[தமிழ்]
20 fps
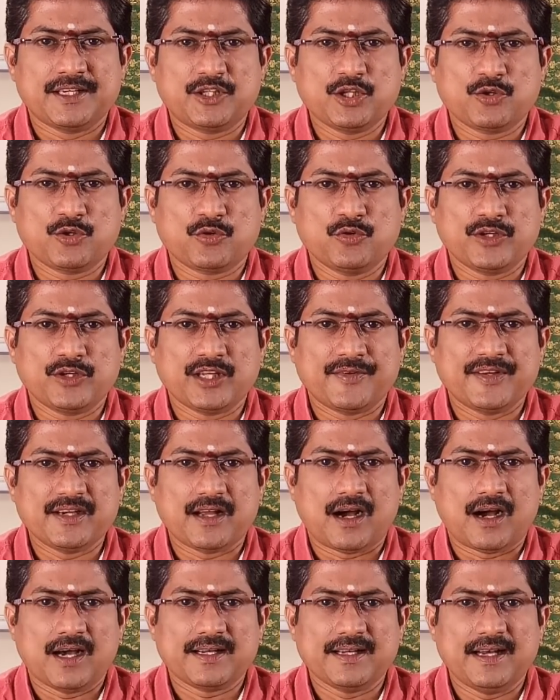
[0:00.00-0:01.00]

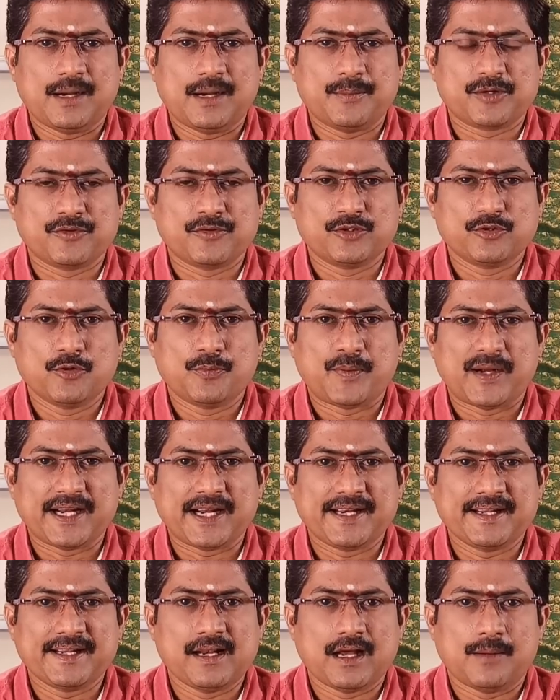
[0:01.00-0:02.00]
எட்டுக்குரியவன் ஆறில் அமர்வதோ
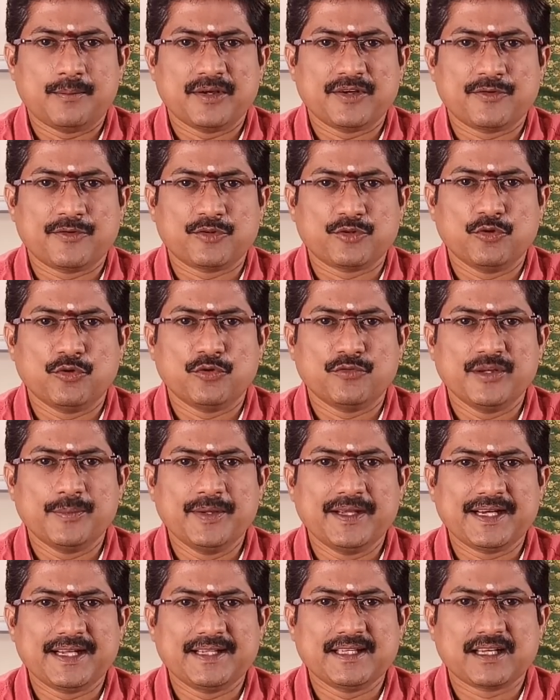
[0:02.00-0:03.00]
பன்னெண்டில் அமர்வதோ
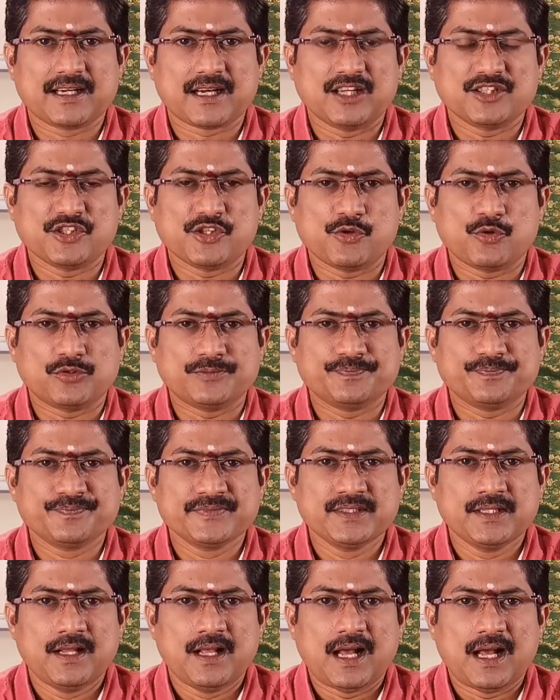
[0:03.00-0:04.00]
விபரீத ராஜயோகம்
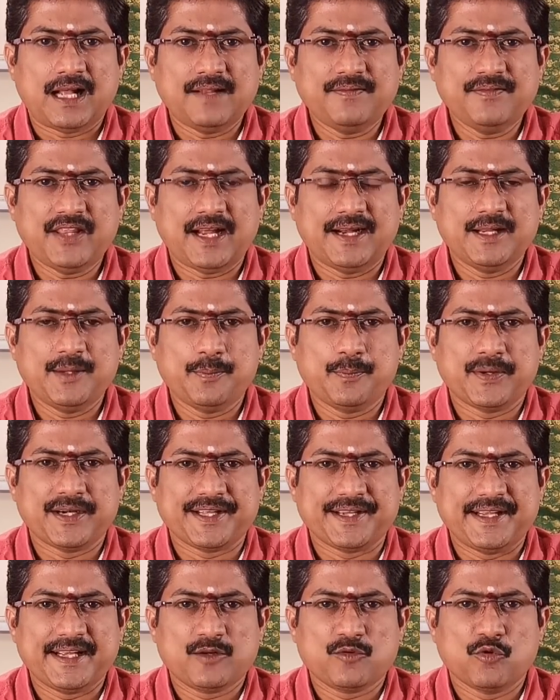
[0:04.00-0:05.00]
அந்த
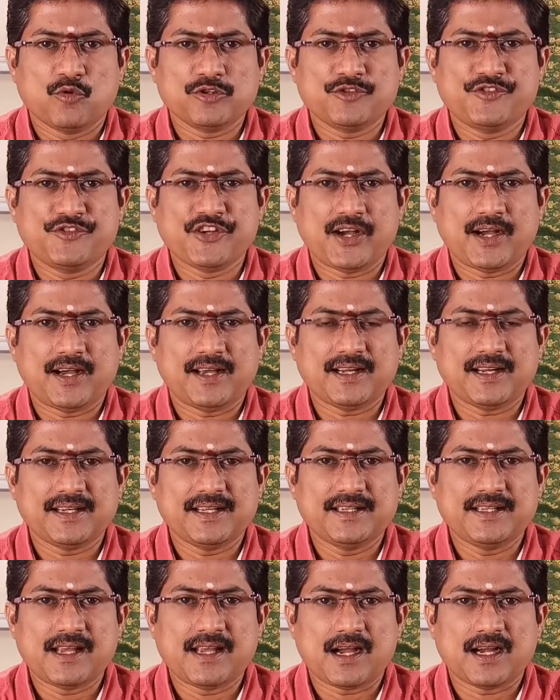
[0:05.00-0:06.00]
அடிப்படையில் கோச்சார
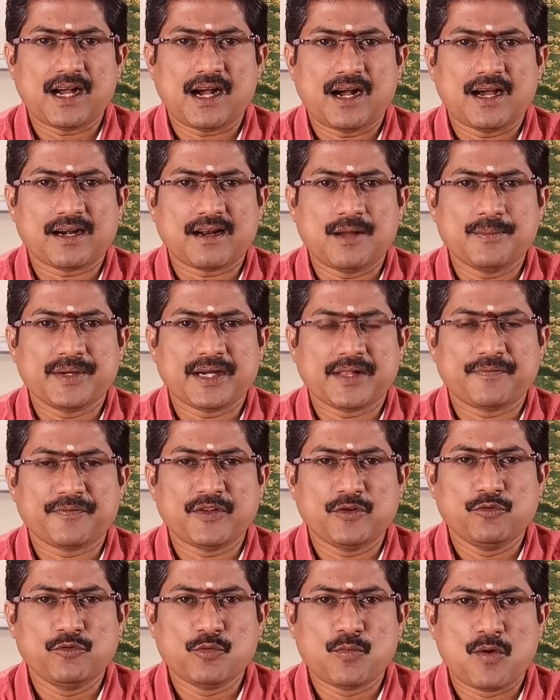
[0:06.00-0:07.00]
ரீதியாக ஆறாம்
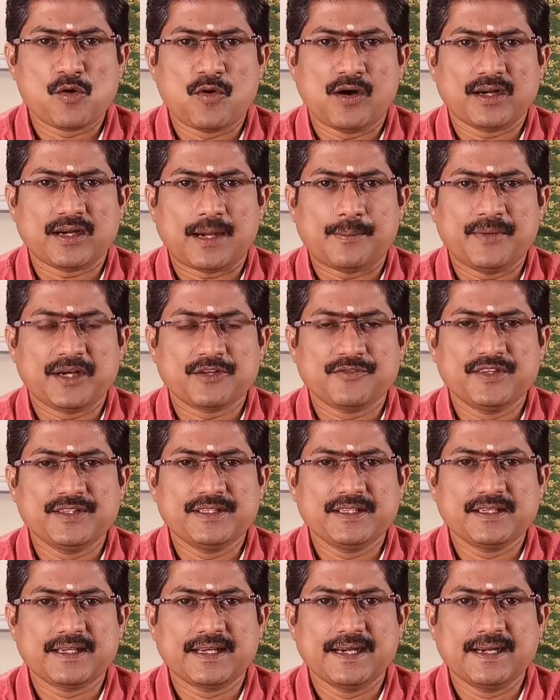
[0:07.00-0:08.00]
இடத்தில் குரு பகவான்
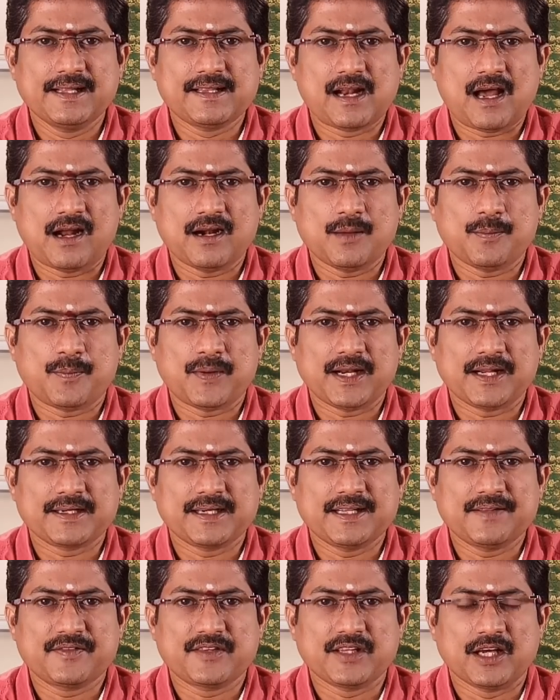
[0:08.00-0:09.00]
அமர்வது கெடுதலான
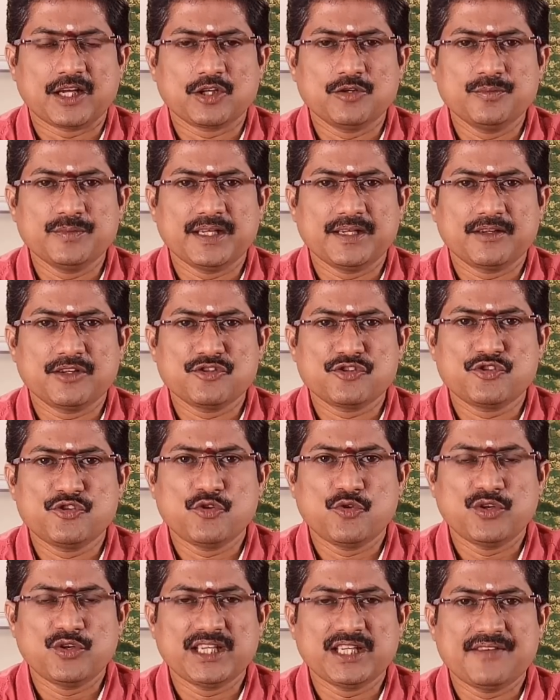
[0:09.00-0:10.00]
பலன்களை தரும் என்று
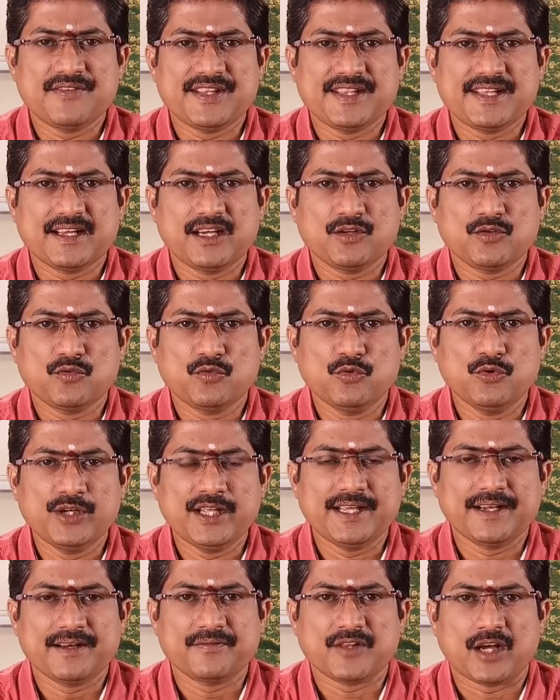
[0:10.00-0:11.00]
ஜோதிட விதிகள்
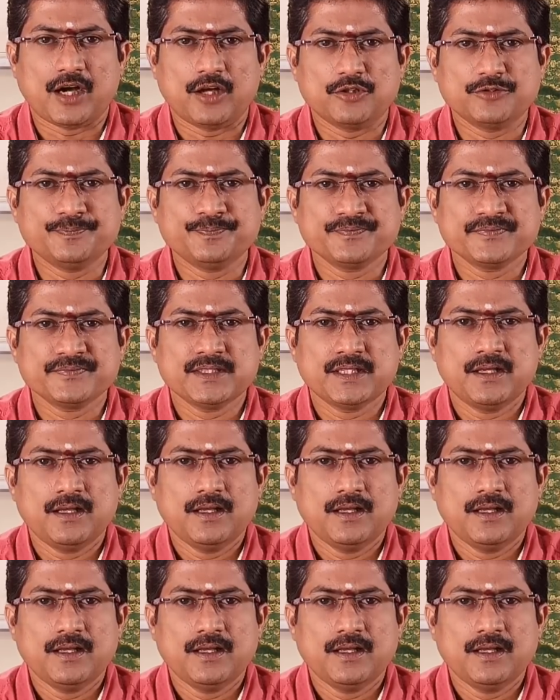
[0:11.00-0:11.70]
கூறியிருந்தாலும்